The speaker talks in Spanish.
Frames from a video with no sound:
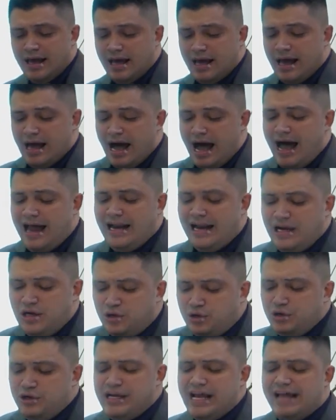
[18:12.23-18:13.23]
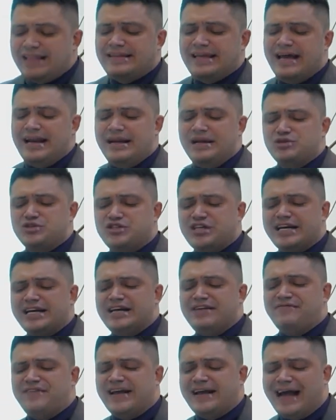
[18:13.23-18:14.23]
Aleluya tiene un
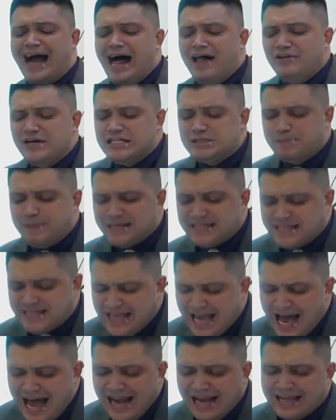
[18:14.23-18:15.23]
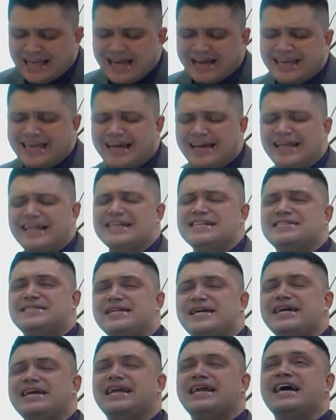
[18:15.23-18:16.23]
significado especial que quiere
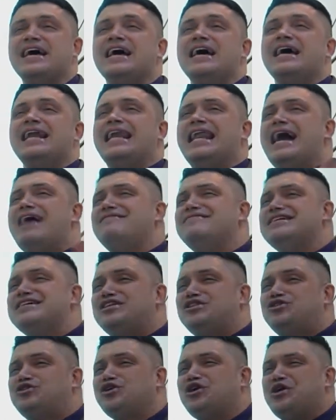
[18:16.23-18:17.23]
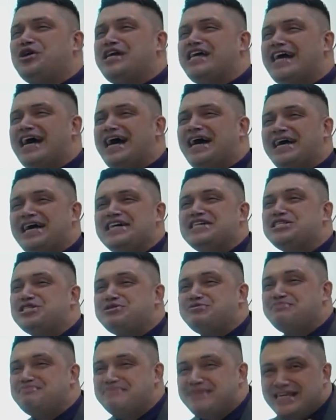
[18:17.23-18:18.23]
decir, la victoria es
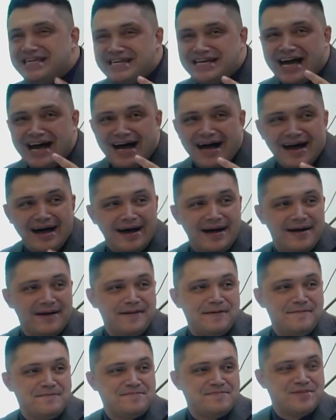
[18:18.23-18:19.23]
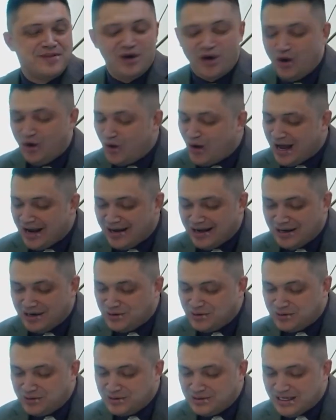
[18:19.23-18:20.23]
mía. Oh,
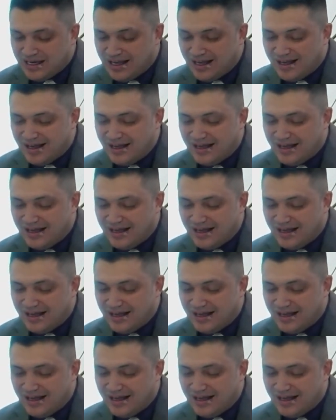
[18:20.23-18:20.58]
aleluya.